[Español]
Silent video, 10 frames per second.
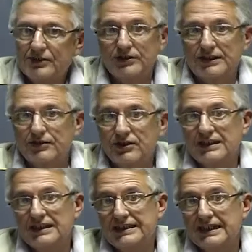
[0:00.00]
donde no
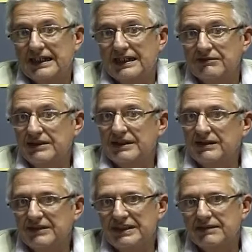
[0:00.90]
le niegan la venta
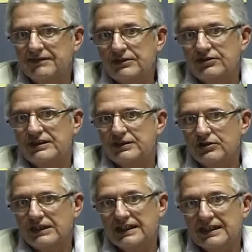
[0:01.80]
del medicamento,
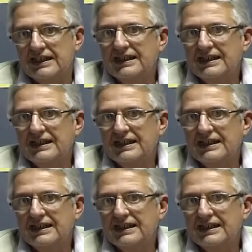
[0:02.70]
sino que